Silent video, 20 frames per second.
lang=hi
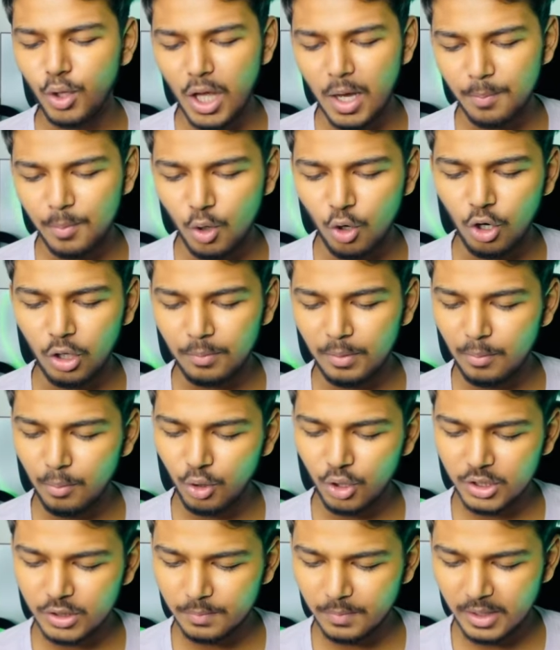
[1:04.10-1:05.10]
यहाँ पे और भी
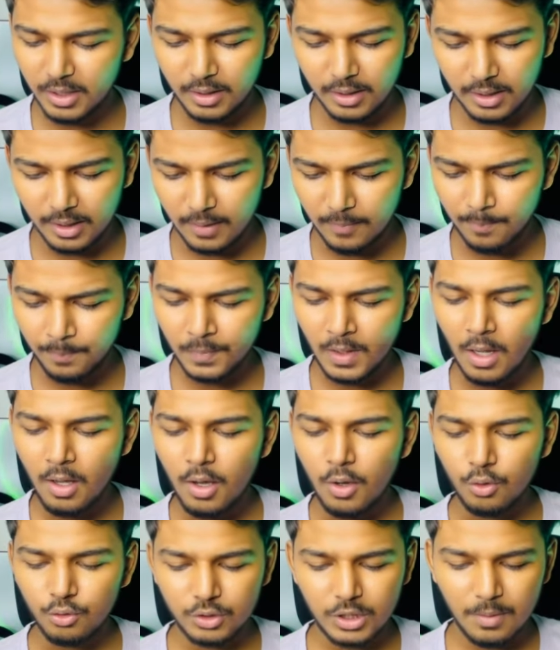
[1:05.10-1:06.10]
बोनस मिलेगा
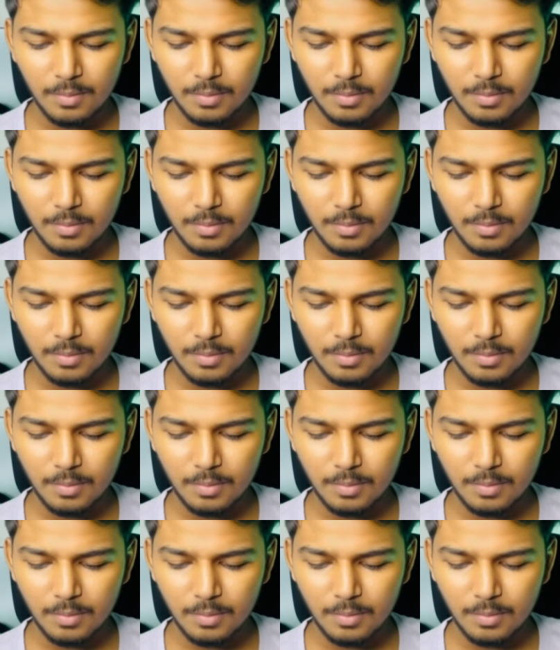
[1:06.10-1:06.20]
उसके